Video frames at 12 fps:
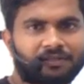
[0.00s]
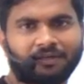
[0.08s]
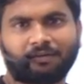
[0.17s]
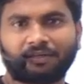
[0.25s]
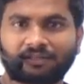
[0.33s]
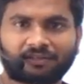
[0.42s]

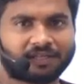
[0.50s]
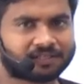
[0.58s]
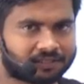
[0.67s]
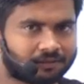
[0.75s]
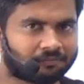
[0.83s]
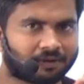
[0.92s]
यानी कि
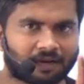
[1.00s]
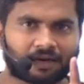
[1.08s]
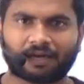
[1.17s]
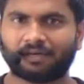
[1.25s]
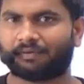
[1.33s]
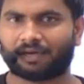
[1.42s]
तीस नंबर
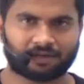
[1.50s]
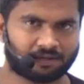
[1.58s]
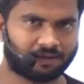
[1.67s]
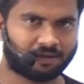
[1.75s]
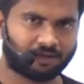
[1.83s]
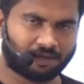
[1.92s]
लाना अनिवार्य है
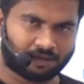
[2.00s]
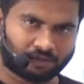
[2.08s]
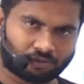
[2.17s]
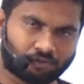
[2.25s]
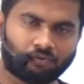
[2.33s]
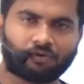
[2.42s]

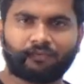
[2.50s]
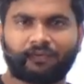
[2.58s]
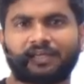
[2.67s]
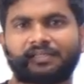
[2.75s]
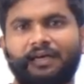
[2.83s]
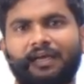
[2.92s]
जो
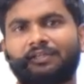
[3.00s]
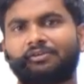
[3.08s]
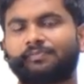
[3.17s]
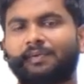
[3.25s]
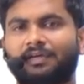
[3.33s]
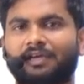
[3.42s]
नोटिफिकेशन आया था
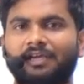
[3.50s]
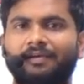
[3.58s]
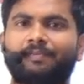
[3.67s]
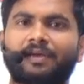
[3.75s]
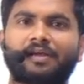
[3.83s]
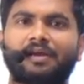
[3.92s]
उसमें कहीं
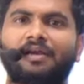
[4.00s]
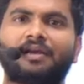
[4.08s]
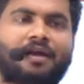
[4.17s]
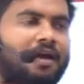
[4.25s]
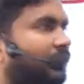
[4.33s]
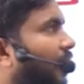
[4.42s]
पर ये नहीं
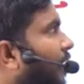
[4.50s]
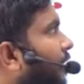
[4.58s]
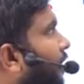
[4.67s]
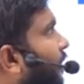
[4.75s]
लिखा था कि